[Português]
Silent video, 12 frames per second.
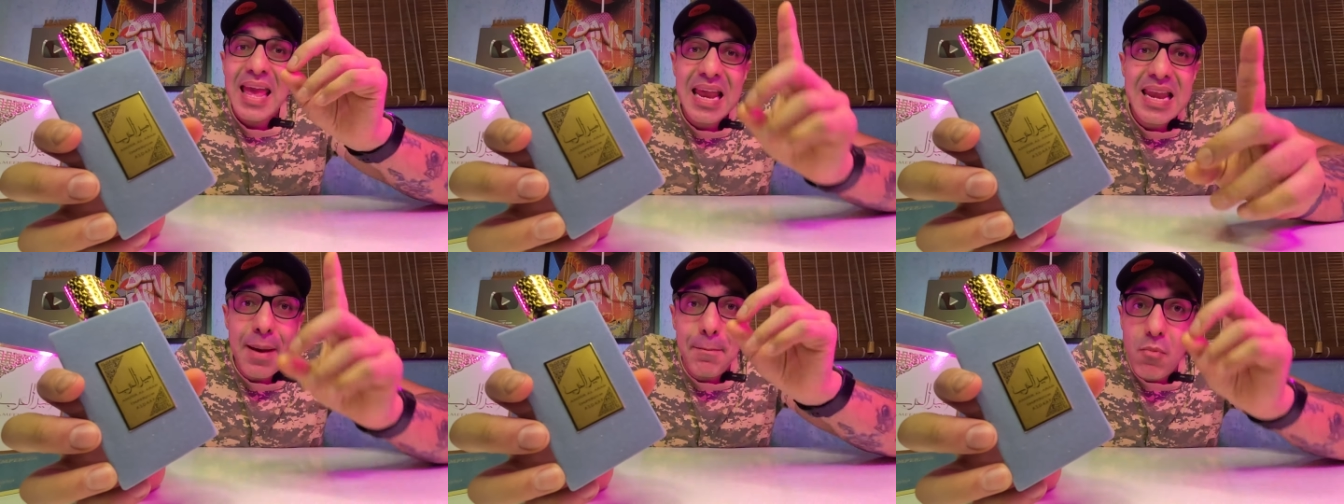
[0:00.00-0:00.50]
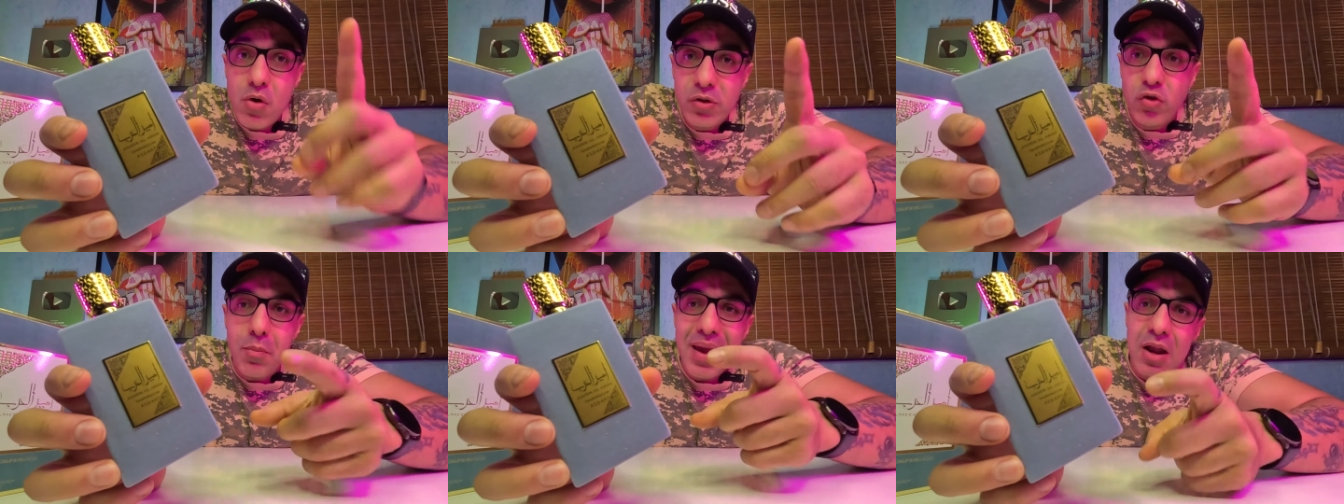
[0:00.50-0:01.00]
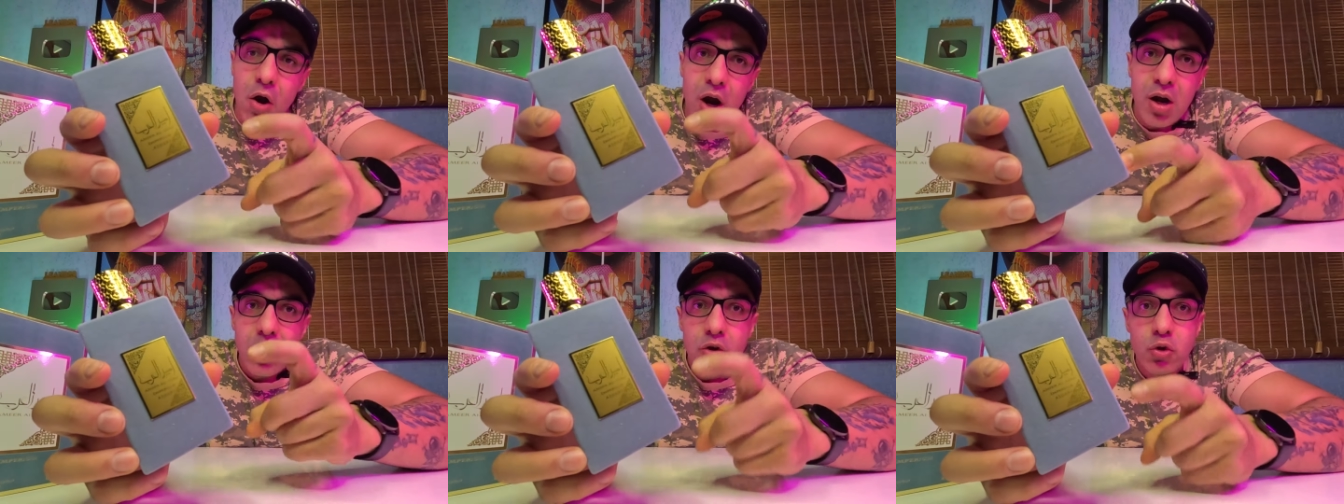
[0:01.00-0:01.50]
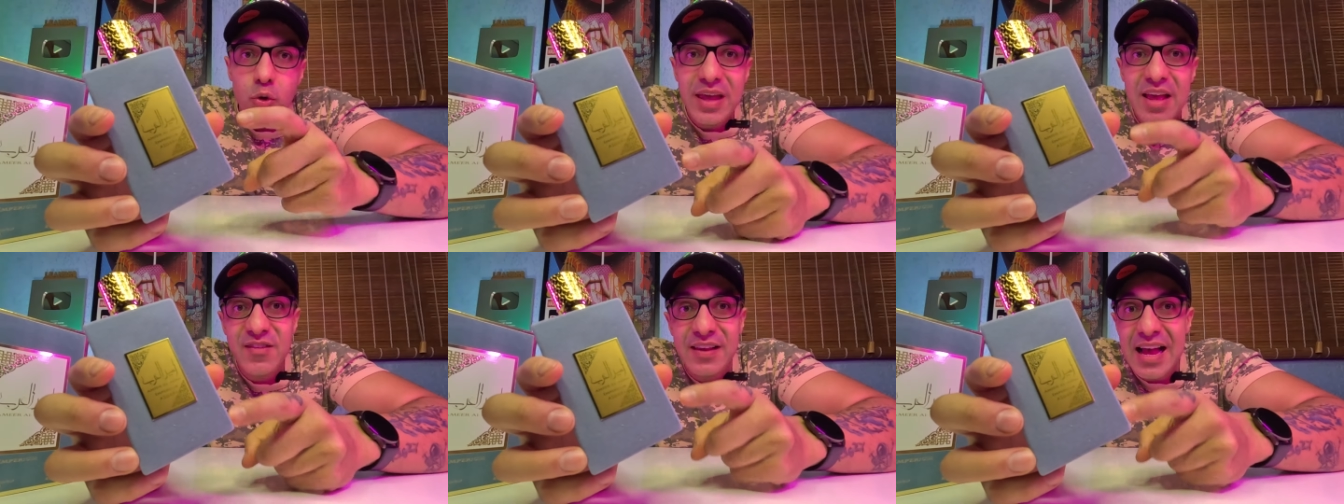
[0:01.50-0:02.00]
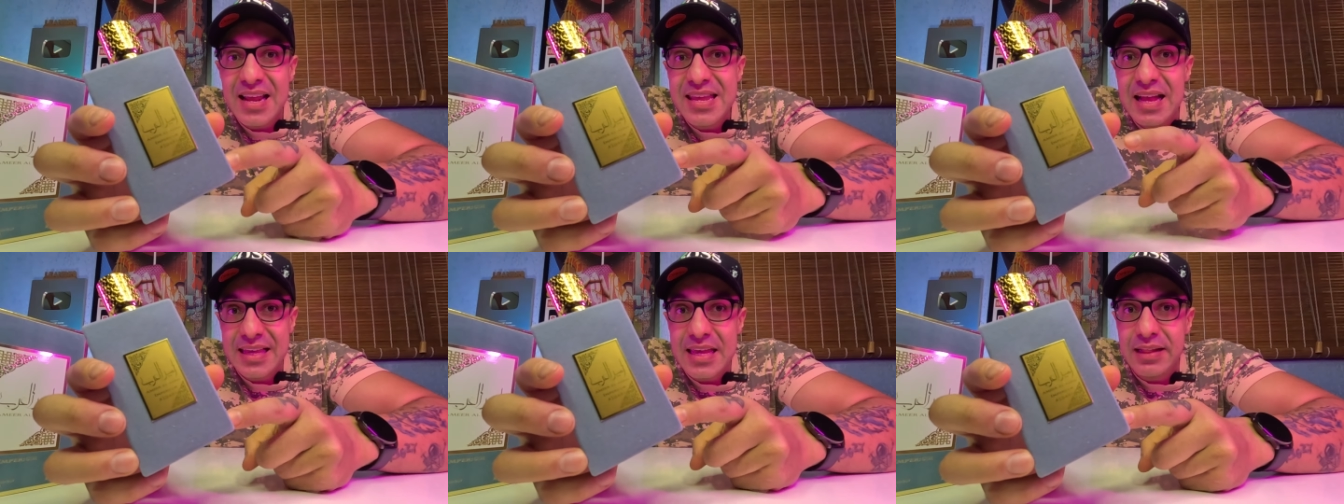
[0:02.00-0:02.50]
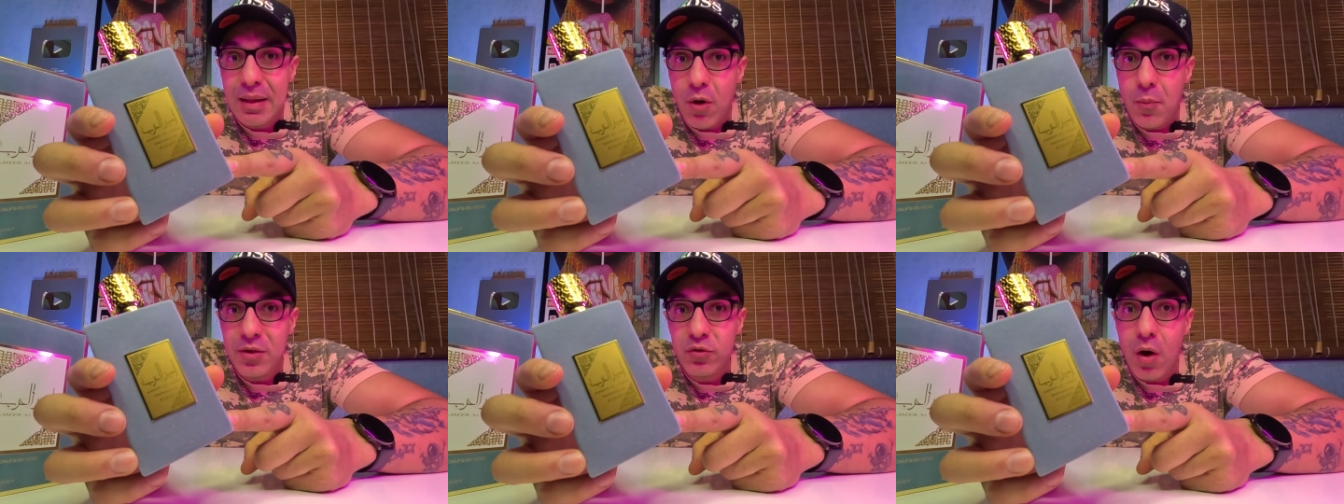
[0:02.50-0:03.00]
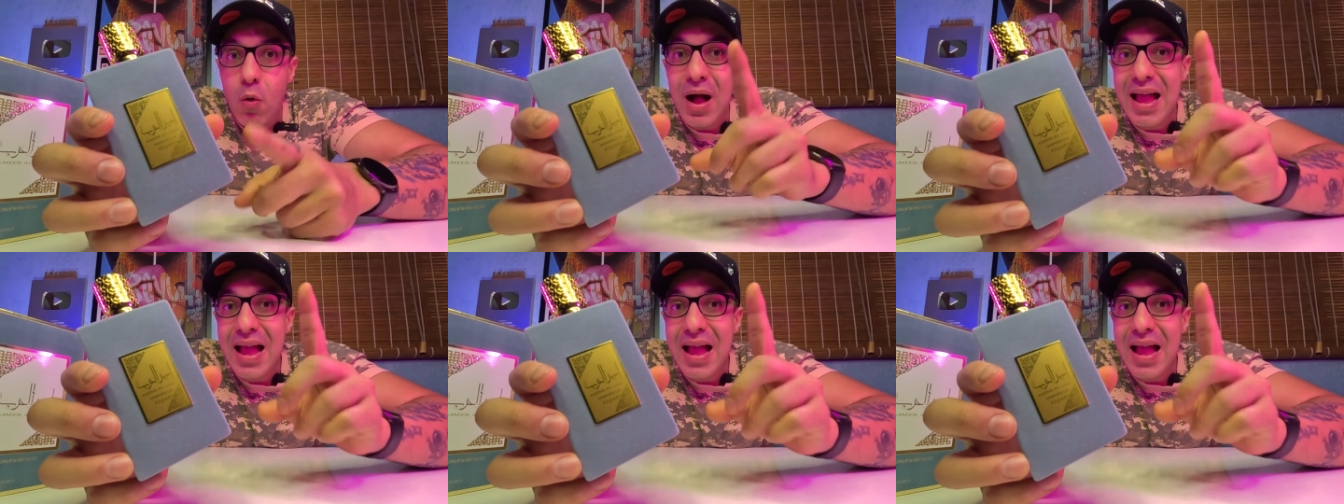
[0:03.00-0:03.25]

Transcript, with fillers: ele é muito melhor do que esse carinha aqui, tá bom, pessoal?